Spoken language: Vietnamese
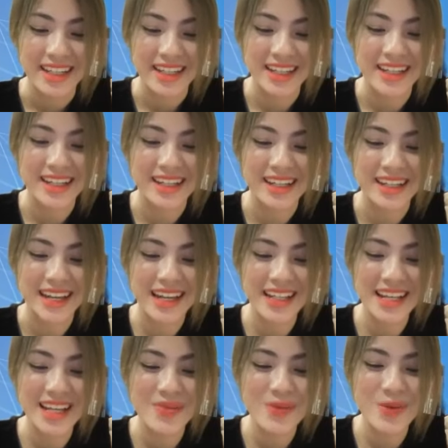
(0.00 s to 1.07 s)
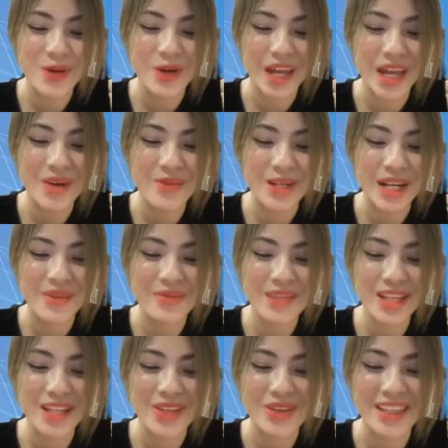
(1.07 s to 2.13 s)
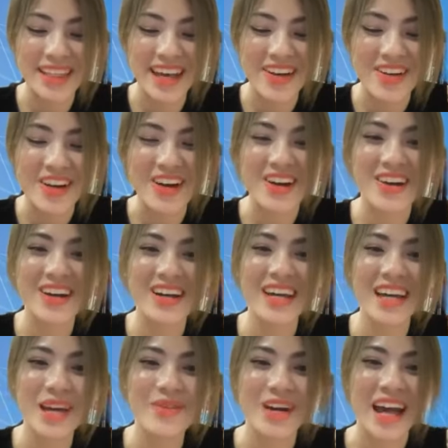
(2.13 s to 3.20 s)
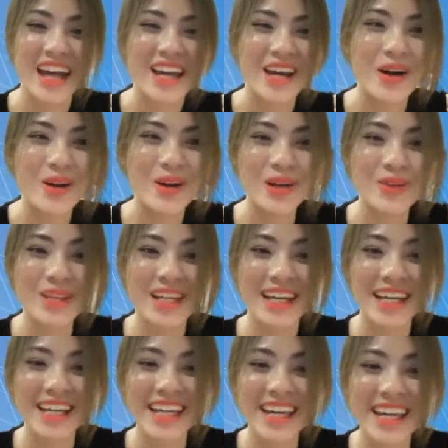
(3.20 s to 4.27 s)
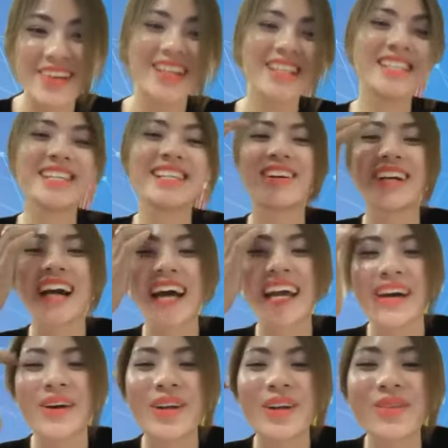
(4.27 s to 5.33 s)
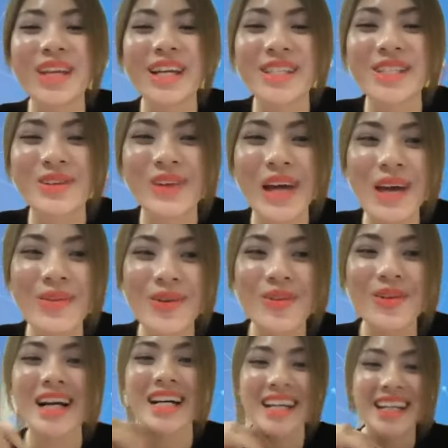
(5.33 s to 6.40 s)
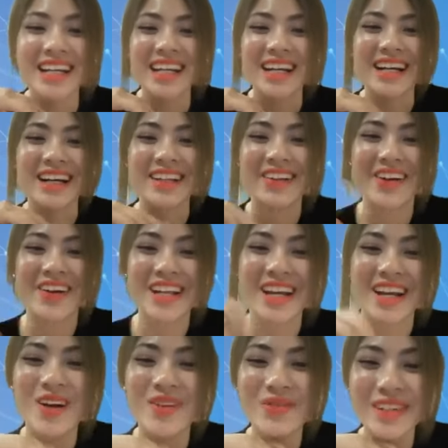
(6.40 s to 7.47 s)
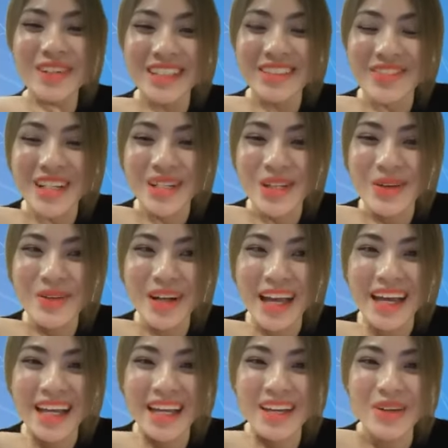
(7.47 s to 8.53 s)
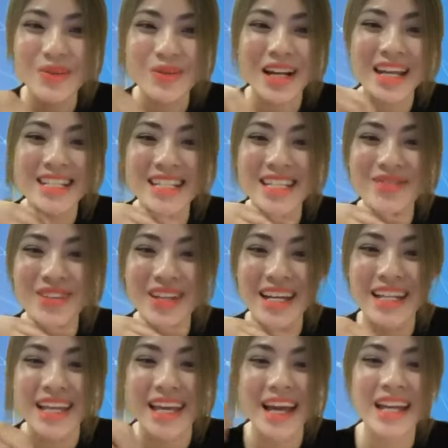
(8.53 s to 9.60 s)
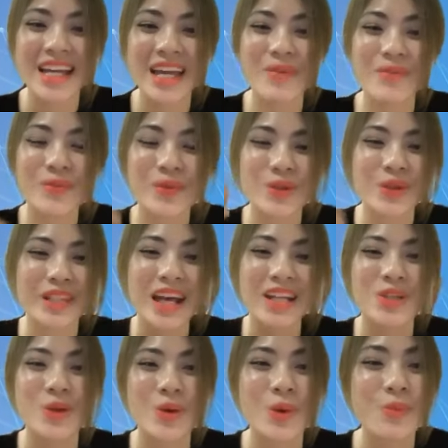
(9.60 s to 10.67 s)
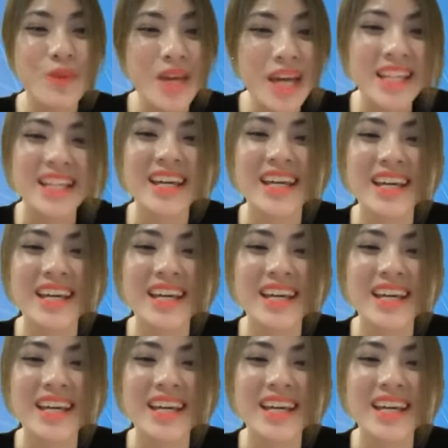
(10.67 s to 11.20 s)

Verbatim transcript: À, anh Thanh Bùi hỏi em ở Nam Định đoạn nào đó. Em ở Hải Hậu, Nam Định anh nhé. Có anh chị nào ở Hải Hậu, Nam Định giống em không ạ? À, có thể comment vào trong cái buổi livestream này để anh em chúng ta cùng biết.